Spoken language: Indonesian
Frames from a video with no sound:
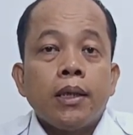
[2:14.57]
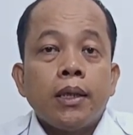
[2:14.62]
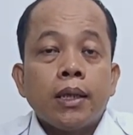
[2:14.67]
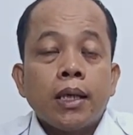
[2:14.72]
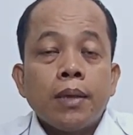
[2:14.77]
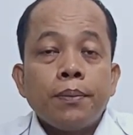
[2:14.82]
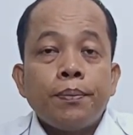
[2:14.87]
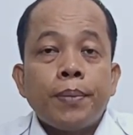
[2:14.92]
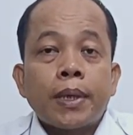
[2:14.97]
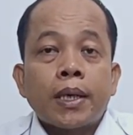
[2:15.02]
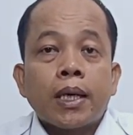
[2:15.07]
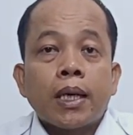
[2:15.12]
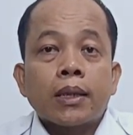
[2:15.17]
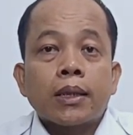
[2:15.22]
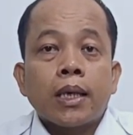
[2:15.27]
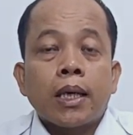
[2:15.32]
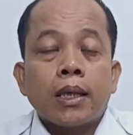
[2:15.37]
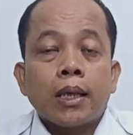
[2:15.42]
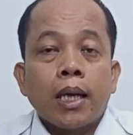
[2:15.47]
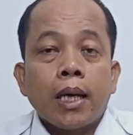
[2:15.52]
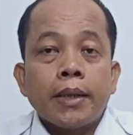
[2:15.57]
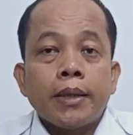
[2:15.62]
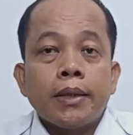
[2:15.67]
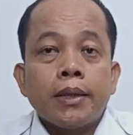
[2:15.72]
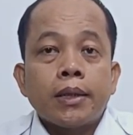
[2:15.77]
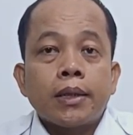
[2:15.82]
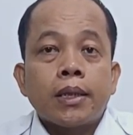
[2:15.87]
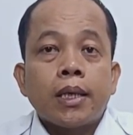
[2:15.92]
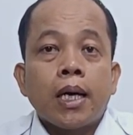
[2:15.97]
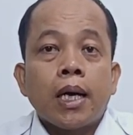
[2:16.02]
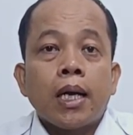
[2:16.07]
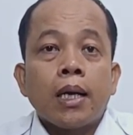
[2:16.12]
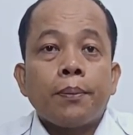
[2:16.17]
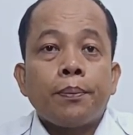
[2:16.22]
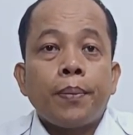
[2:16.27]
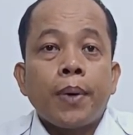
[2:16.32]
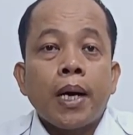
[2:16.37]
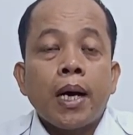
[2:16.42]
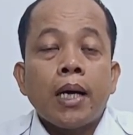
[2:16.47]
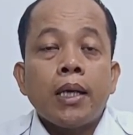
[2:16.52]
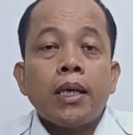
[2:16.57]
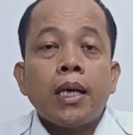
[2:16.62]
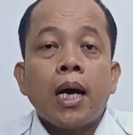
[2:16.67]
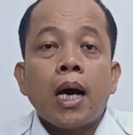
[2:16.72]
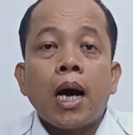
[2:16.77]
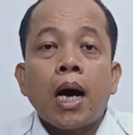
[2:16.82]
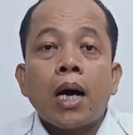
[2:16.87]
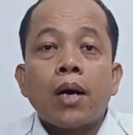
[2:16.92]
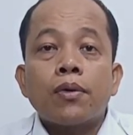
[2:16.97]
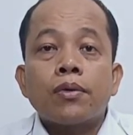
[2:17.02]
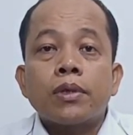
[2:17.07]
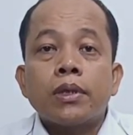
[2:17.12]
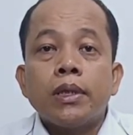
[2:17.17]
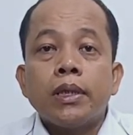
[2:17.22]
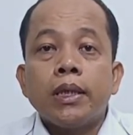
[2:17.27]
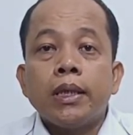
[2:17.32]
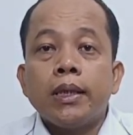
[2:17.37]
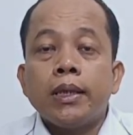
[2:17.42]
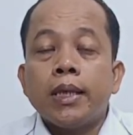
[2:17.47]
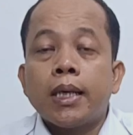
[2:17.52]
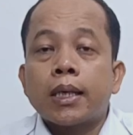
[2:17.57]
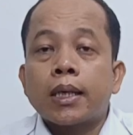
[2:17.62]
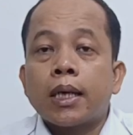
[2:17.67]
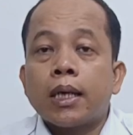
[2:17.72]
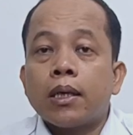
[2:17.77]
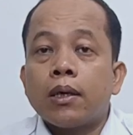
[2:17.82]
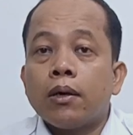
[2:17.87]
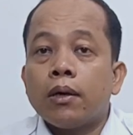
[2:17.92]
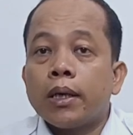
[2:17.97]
dengan perkataan lain, kealpaan harus dihindarkan